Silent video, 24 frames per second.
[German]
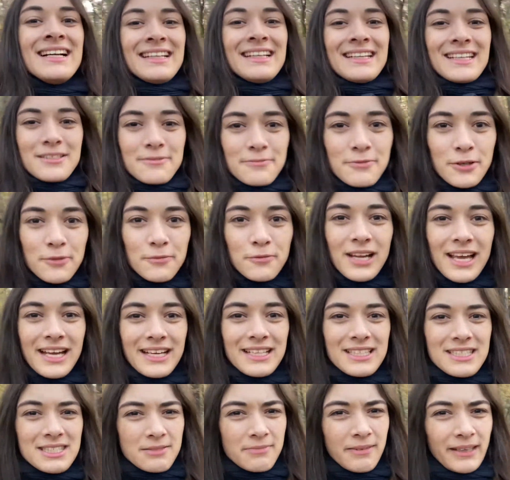das wird wohl
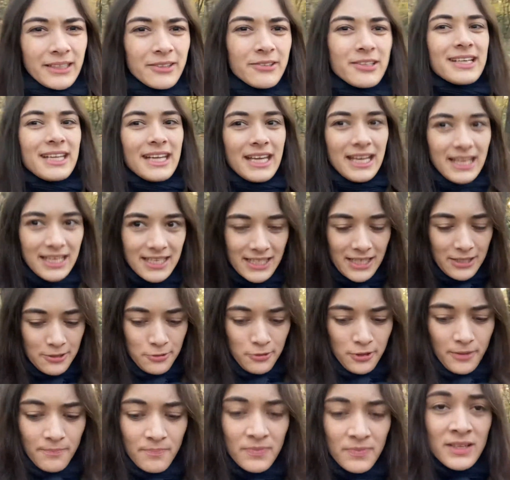ein Zwang durch die
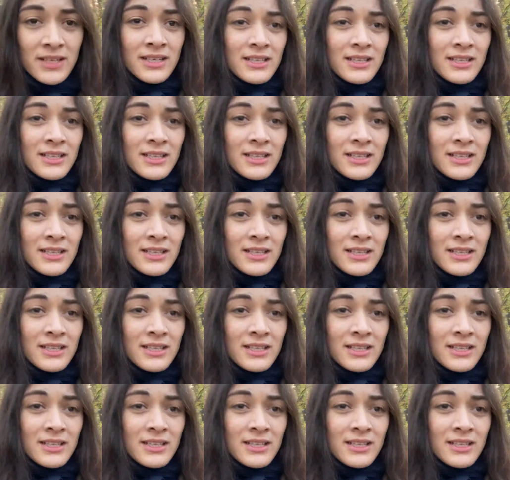Hintertür.